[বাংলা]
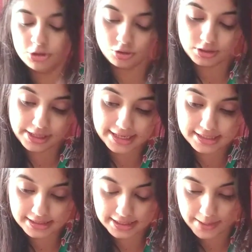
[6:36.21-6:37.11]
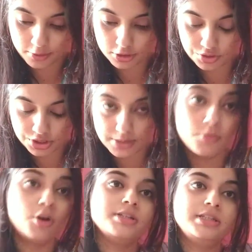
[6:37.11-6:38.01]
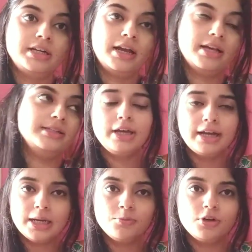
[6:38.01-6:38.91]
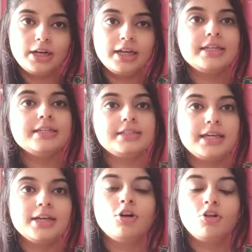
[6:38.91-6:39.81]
তো নেক্সট স্টেপ হচ্ছে ময়শ্চারাইজ এখানে বলে রাখি যে